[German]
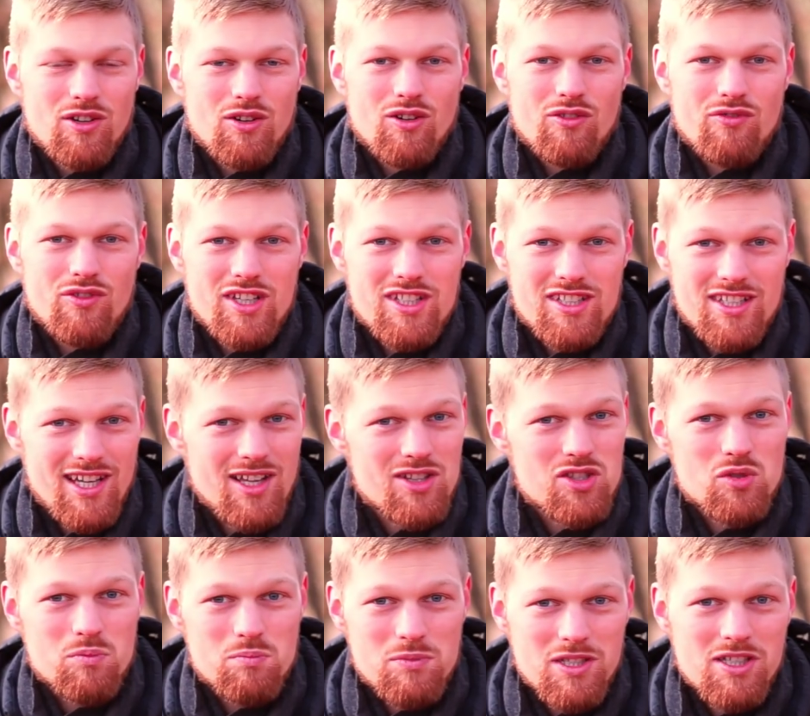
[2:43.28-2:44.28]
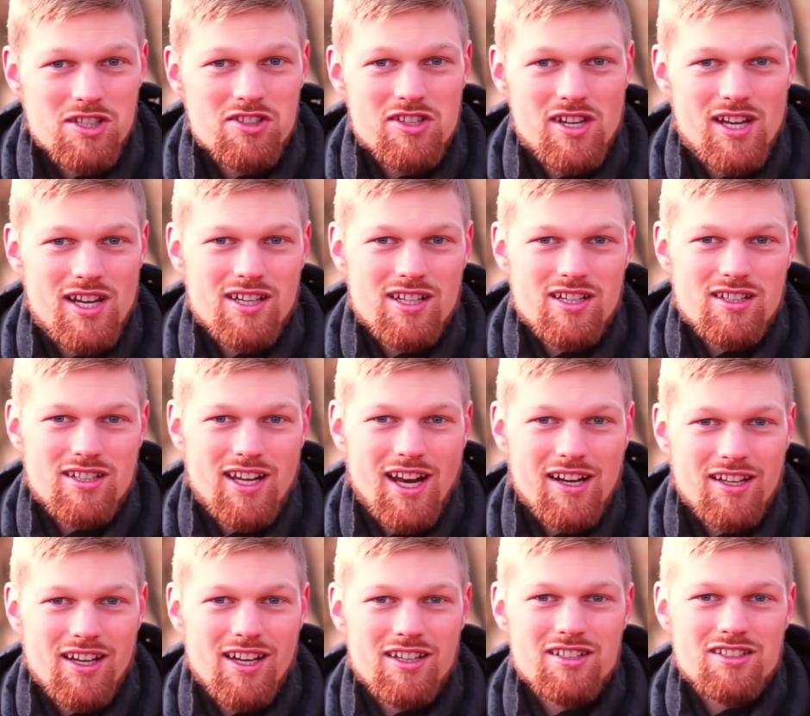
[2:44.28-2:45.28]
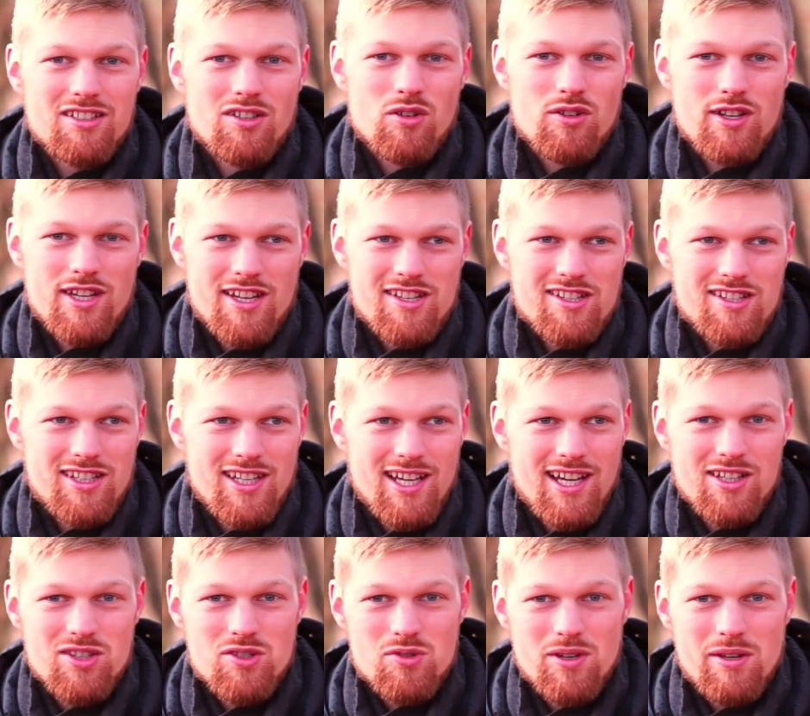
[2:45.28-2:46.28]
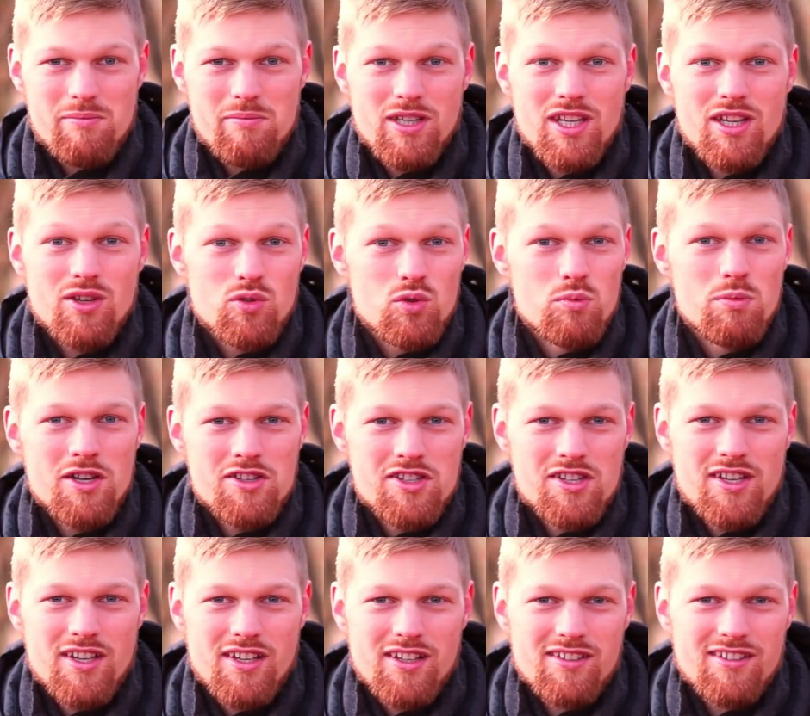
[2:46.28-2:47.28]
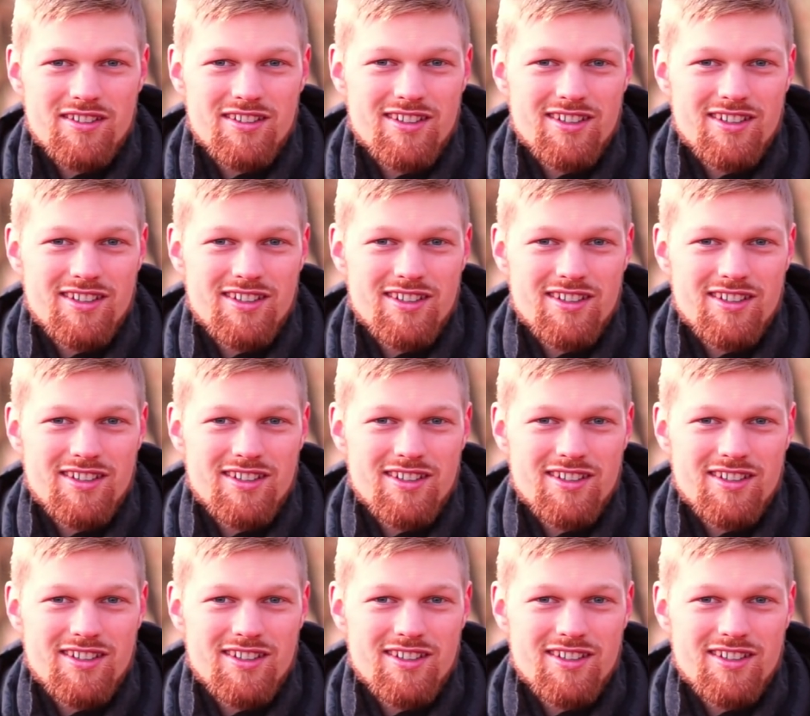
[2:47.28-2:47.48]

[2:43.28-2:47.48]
Und wenn ich Ja zu mir sage, dann kann ich auch erst Ja zu einem Gegenüber sagen.